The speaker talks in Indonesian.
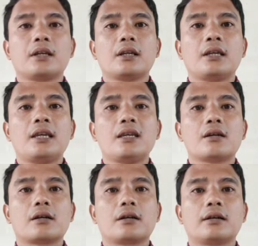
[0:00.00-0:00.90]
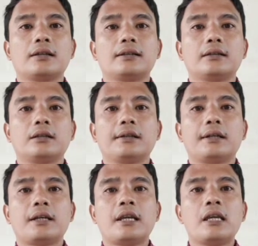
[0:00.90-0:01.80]
here
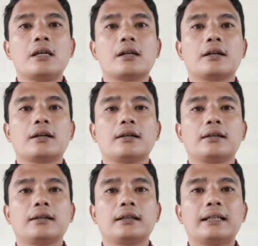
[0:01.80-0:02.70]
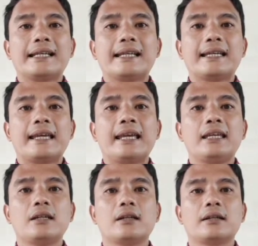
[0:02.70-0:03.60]
here
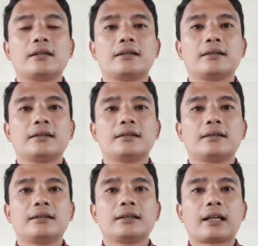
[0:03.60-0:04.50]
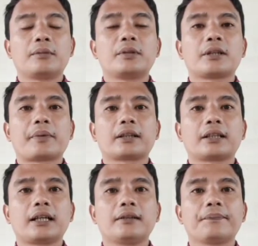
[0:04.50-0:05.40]
here kalian bisa
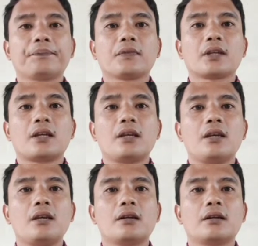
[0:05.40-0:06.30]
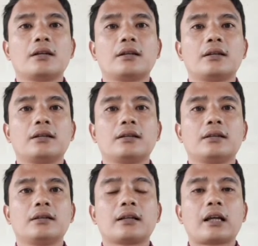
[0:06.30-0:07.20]
perhatikan here
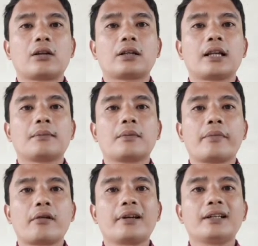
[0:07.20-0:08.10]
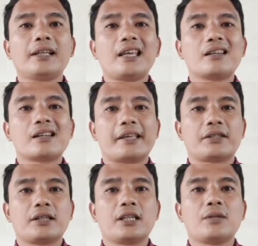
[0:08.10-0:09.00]
kalau dalam American English
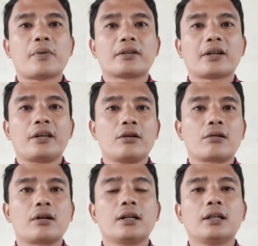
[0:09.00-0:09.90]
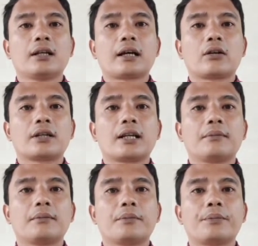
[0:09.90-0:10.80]
ini dibaca here kalau
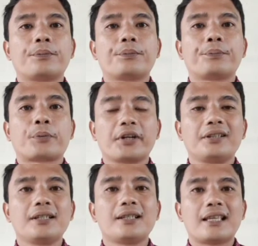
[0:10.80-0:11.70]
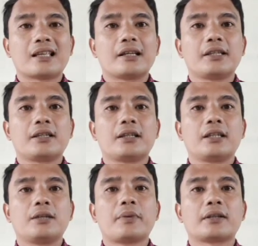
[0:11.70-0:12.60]
dalam British English ini
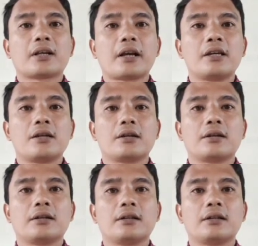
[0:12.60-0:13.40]
dibaca here